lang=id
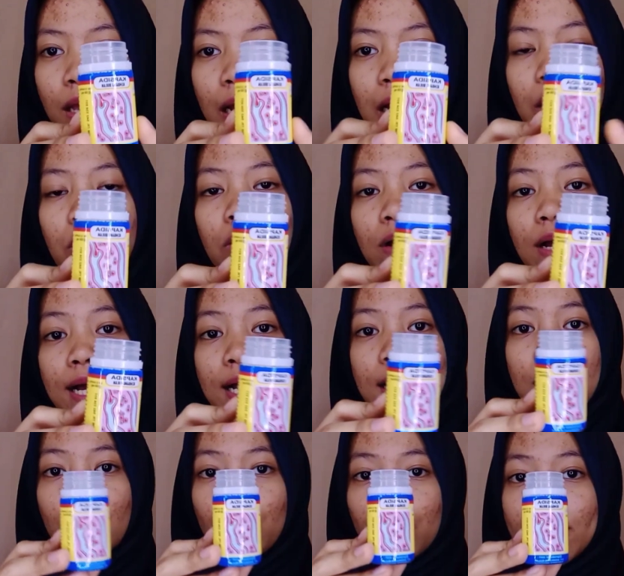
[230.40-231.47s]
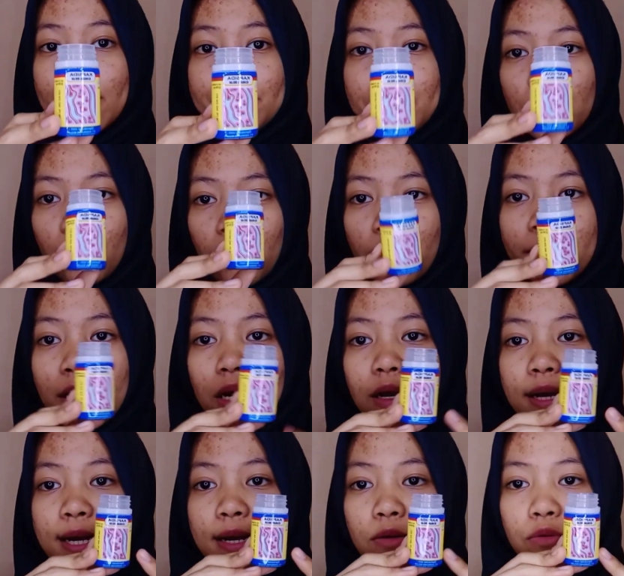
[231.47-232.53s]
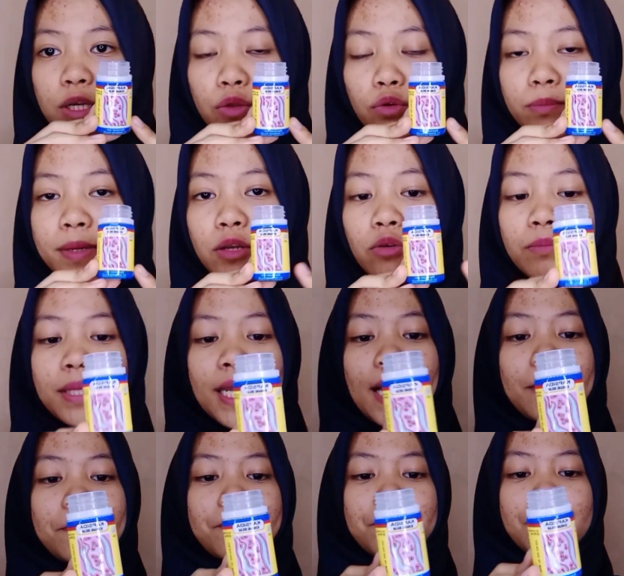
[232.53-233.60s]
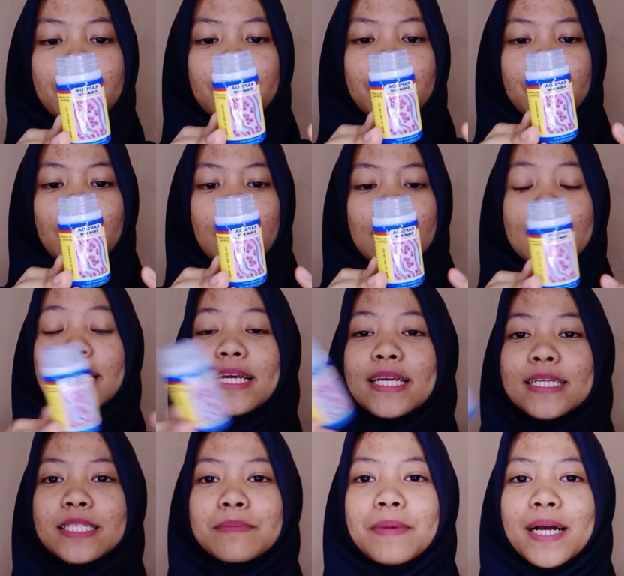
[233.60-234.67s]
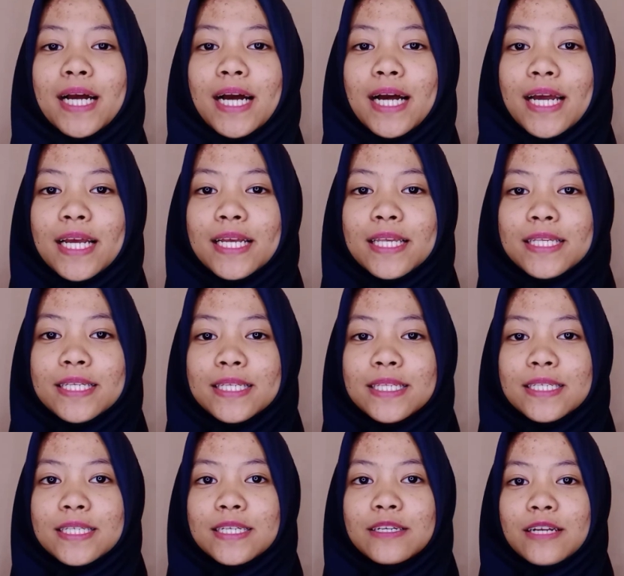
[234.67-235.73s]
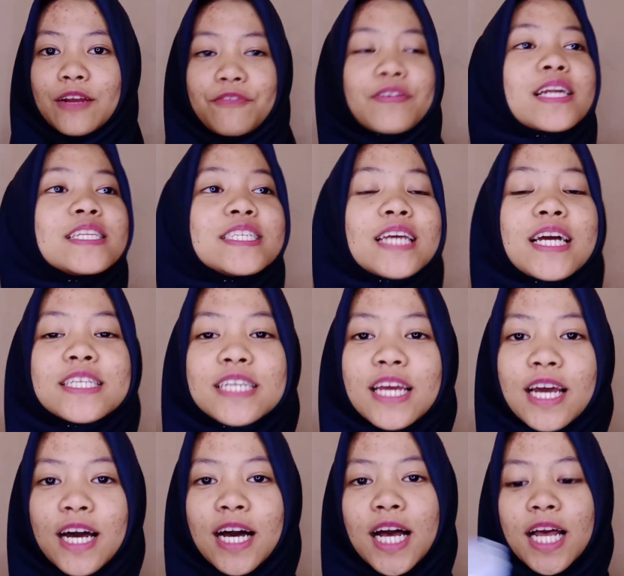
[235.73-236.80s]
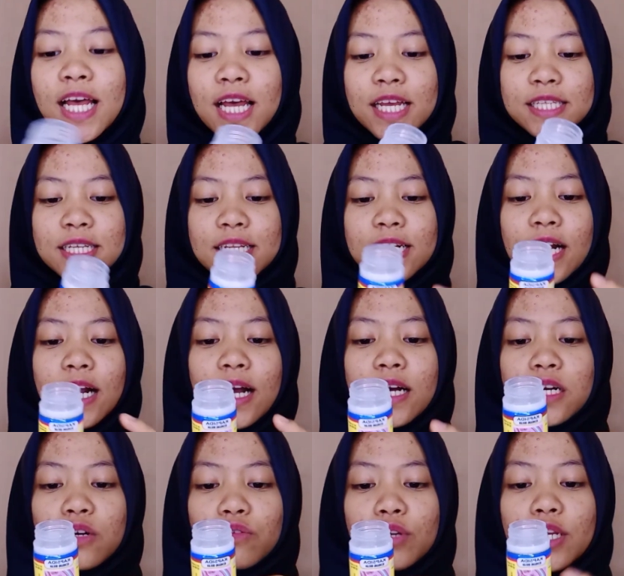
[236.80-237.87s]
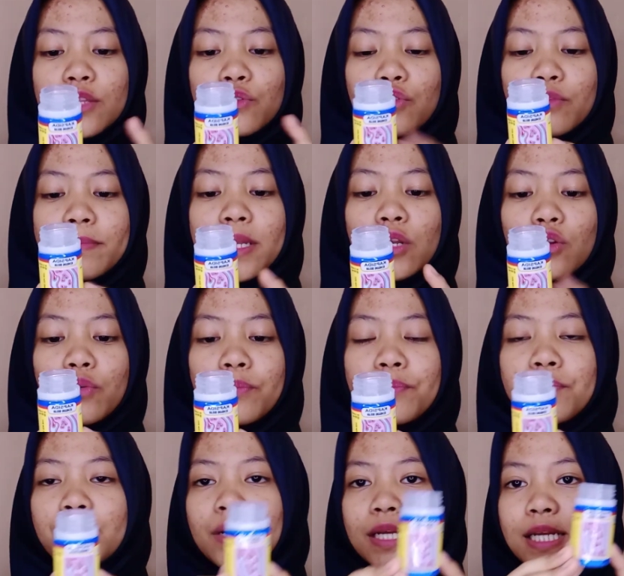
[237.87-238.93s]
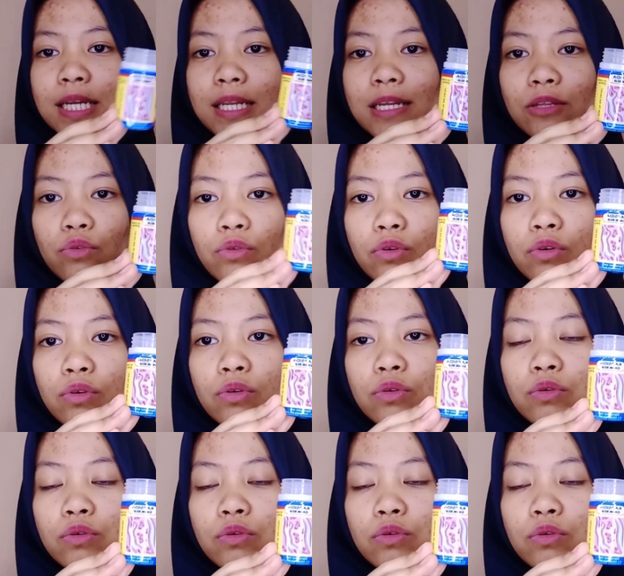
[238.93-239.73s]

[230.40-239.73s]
kalau kakak aku yang minum kakak aku itu minumnya ini sebagai e, referensi aja ya jadi kakak aku itu minum ini tuh